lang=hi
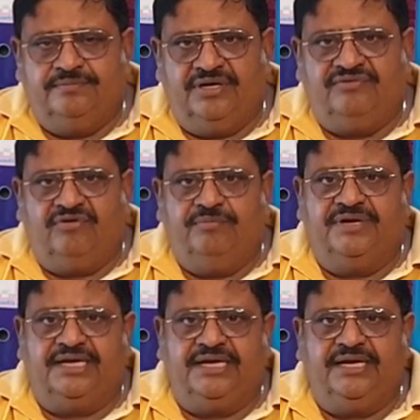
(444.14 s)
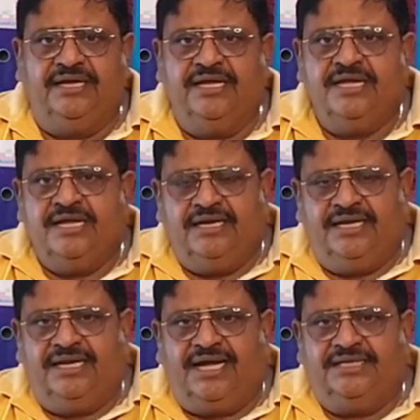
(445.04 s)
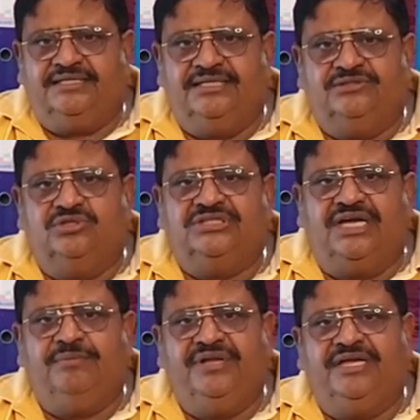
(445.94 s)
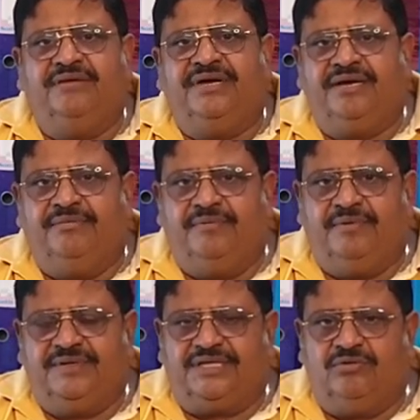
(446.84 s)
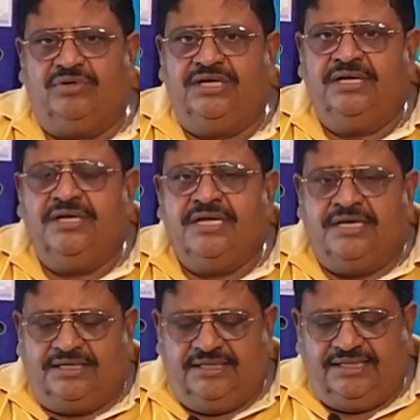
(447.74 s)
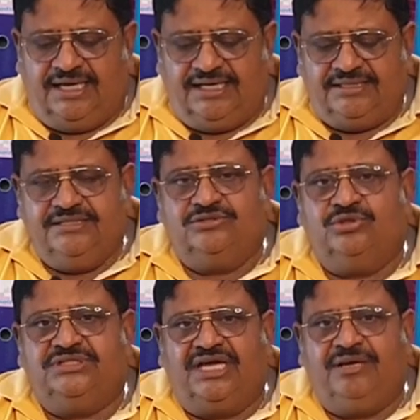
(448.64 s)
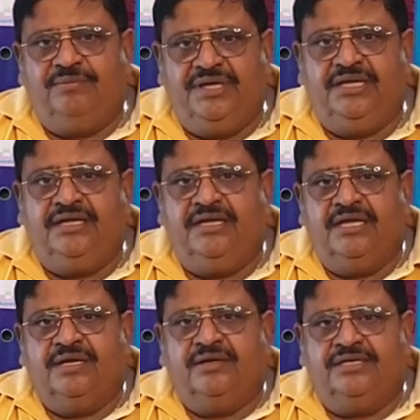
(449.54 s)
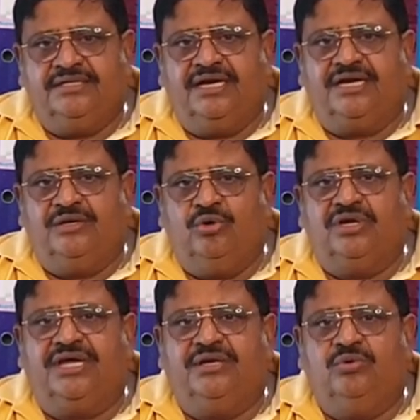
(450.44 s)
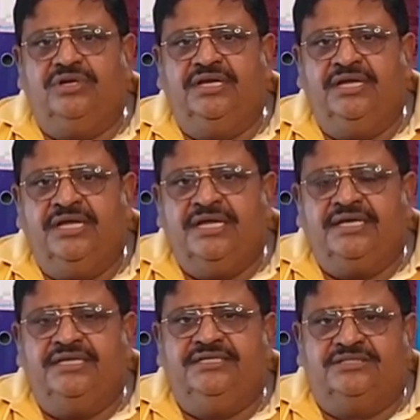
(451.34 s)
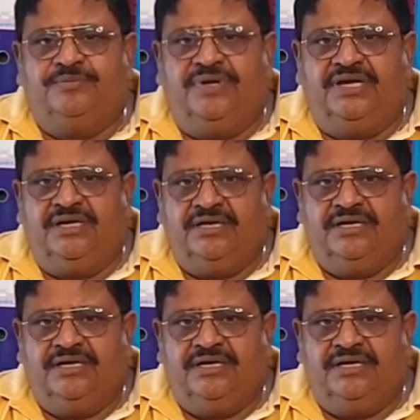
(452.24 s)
प्लेटफॉर्म पर करेंगे लेकिन आज 304 बी के बारे में मैं बताऊंगा कि धारा 304 बी इतना कठोर कानून है कि जिस पर